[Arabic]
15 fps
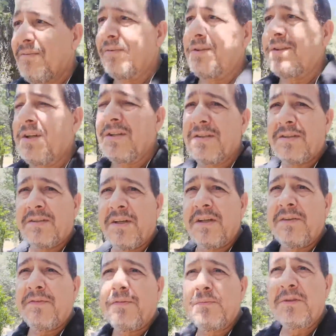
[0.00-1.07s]
فصل
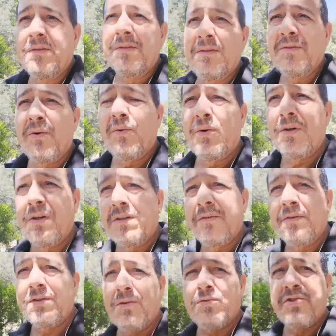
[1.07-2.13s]
الصيف من
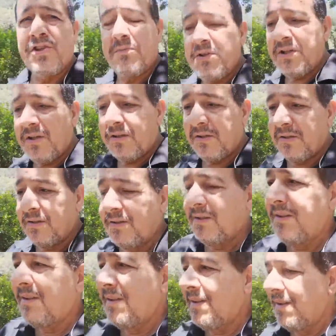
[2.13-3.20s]
خصم جميل
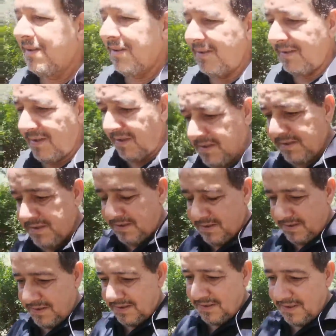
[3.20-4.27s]

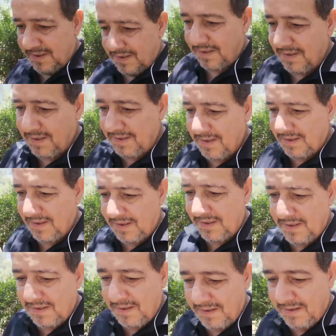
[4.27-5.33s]
يعني
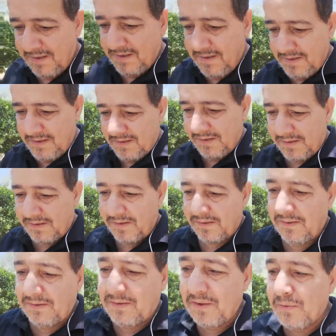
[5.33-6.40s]

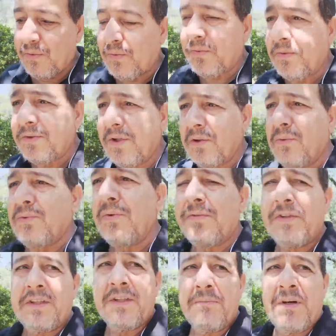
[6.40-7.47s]
آه، تكون
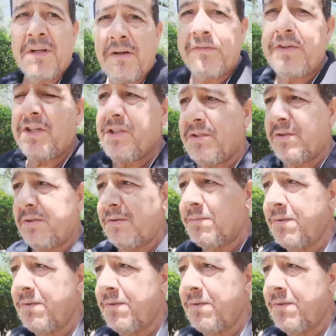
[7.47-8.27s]
فيه منافع